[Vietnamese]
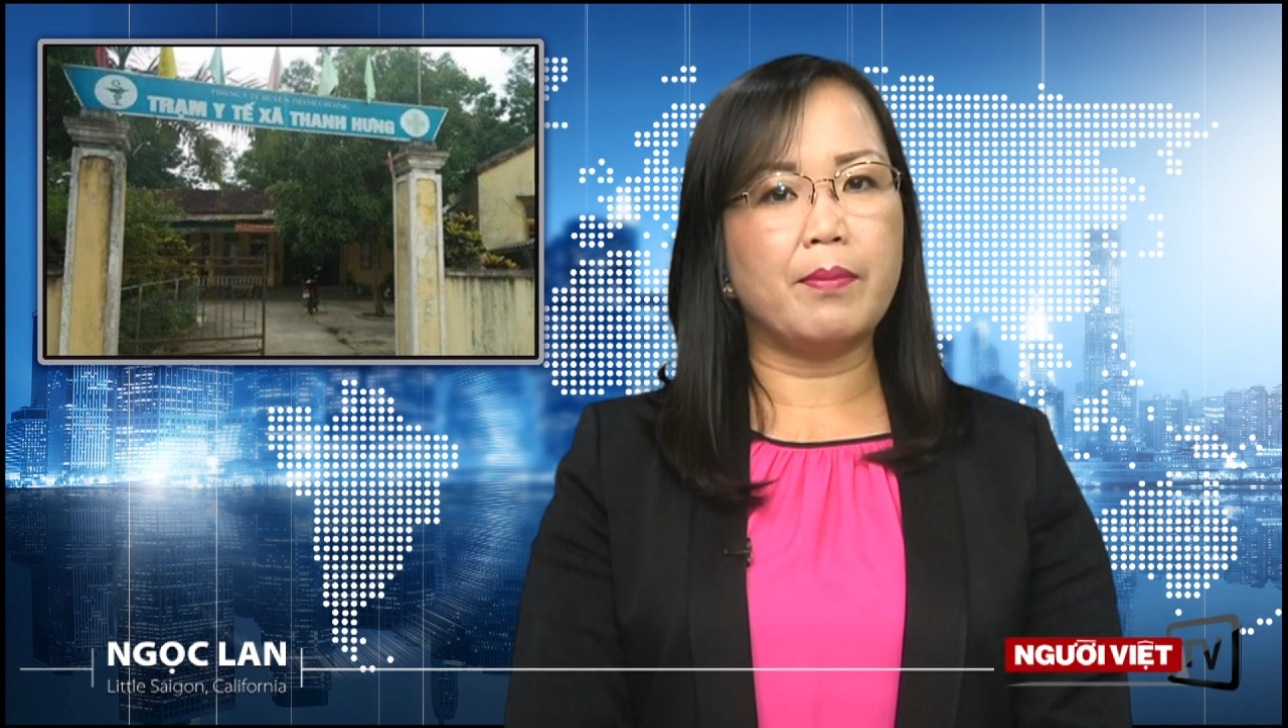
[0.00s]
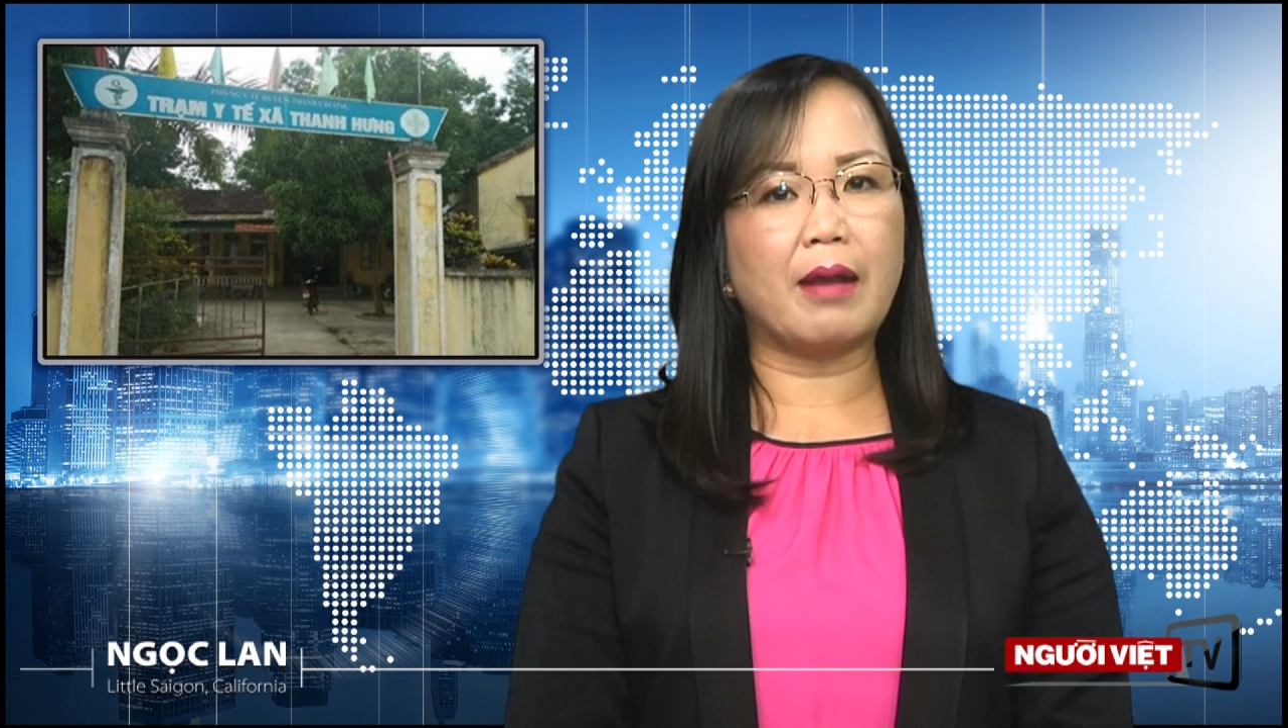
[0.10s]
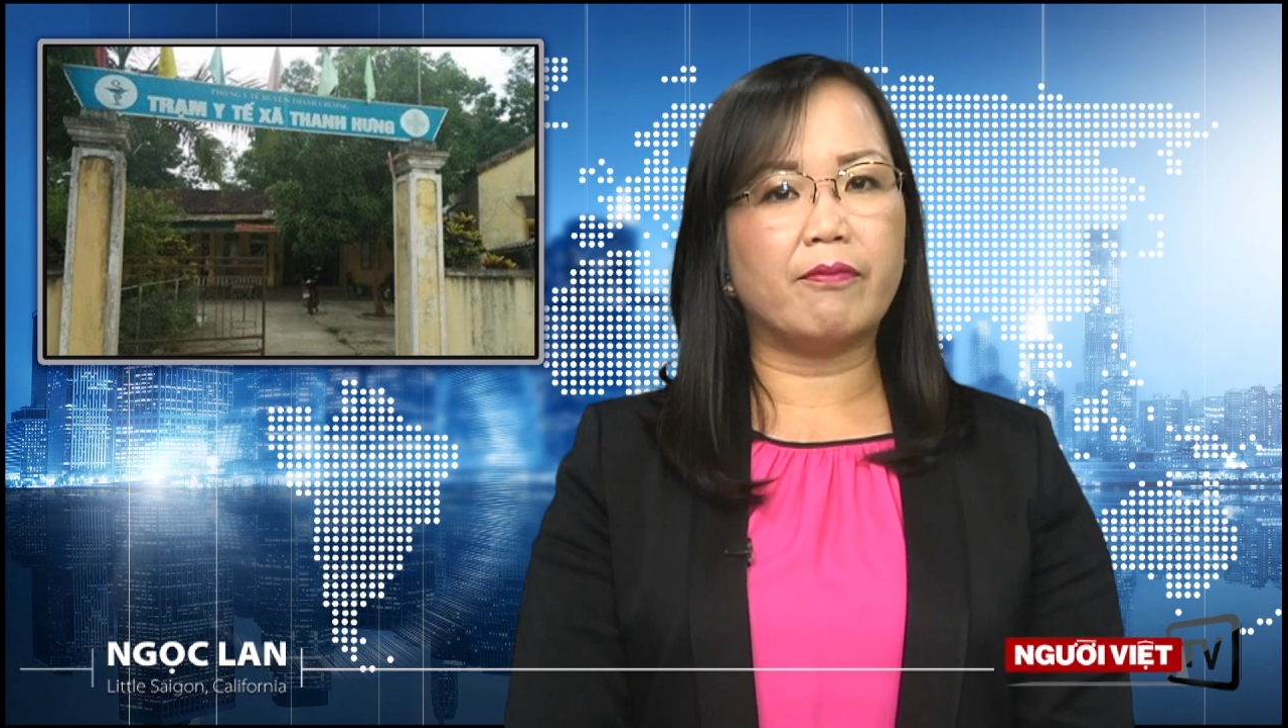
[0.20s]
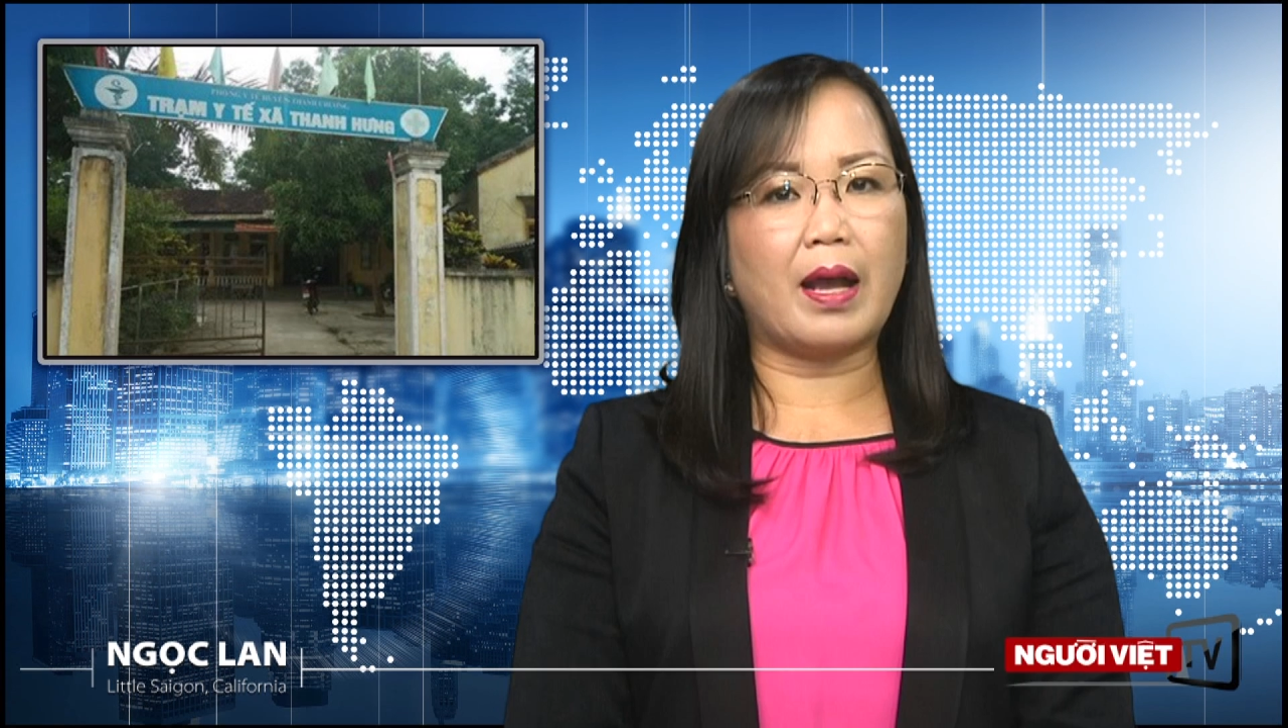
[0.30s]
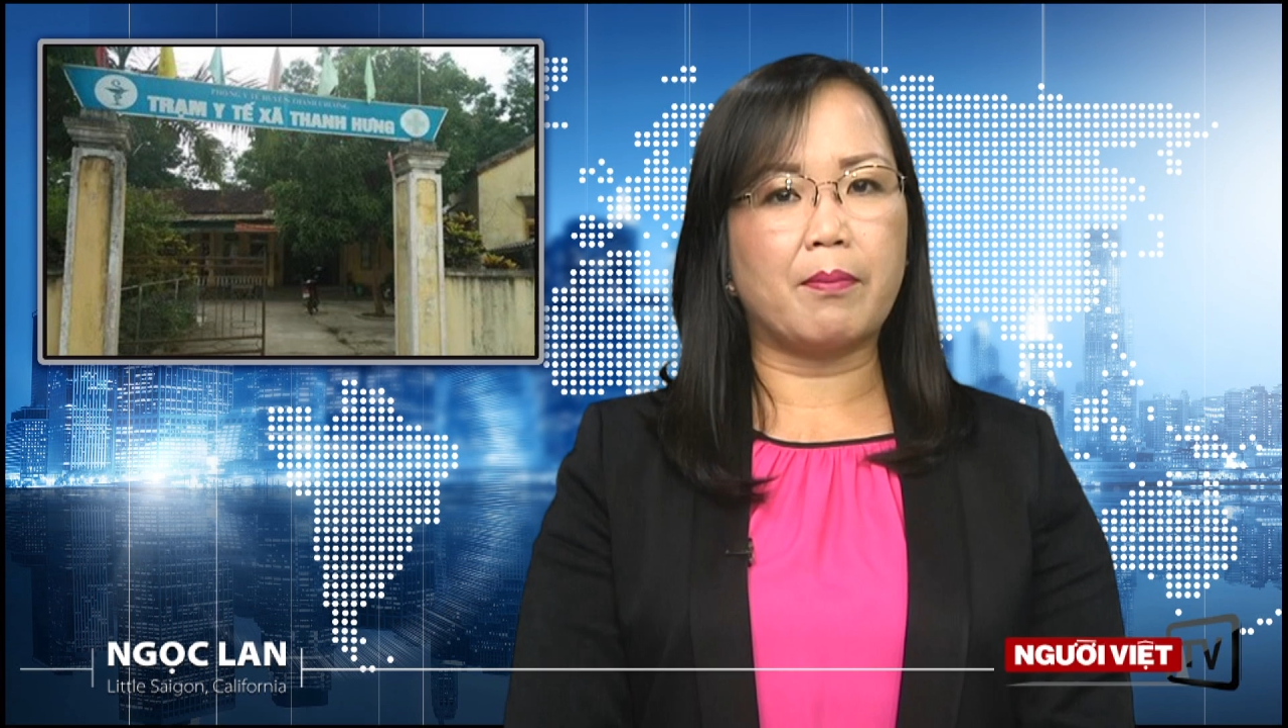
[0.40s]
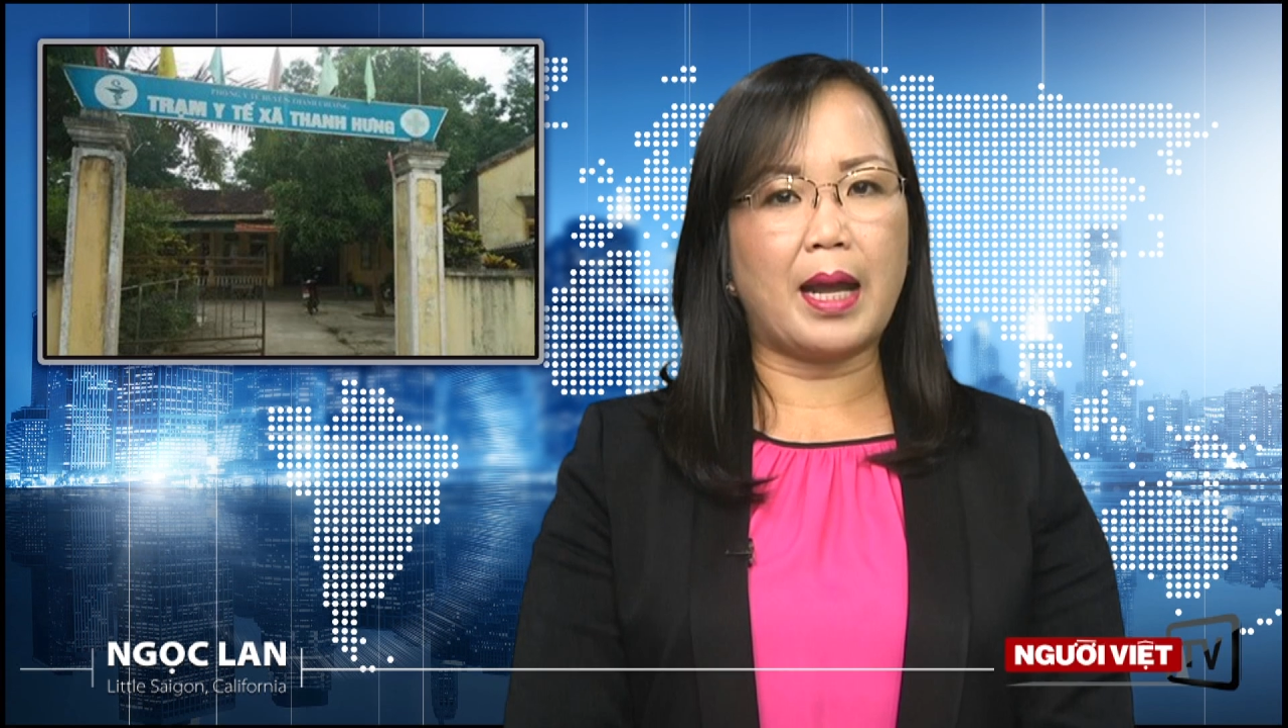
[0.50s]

mang vàng